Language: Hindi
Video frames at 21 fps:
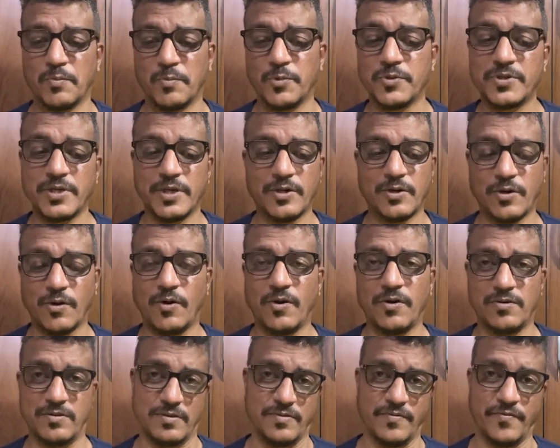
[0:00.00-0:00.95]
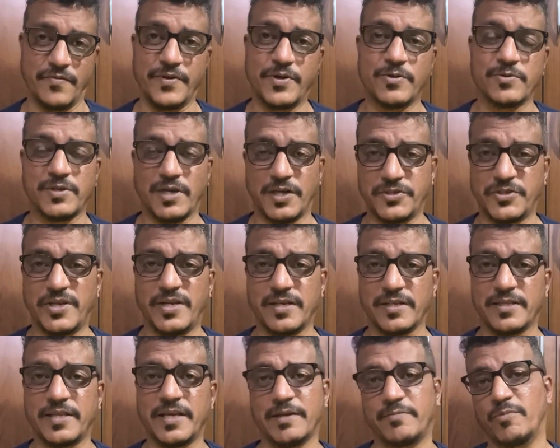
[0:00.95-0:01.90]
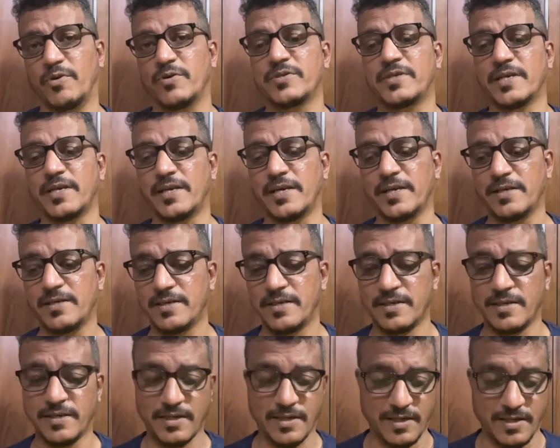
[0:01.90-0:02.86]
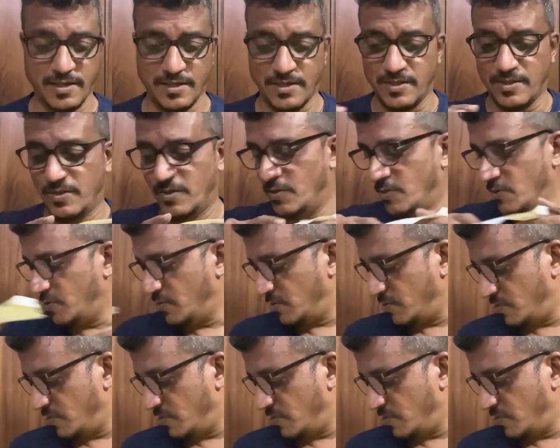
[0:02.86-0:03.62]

मुझे रॉ वीडियोस अच्छे लगते हैं अनबॉक्सिंग के तो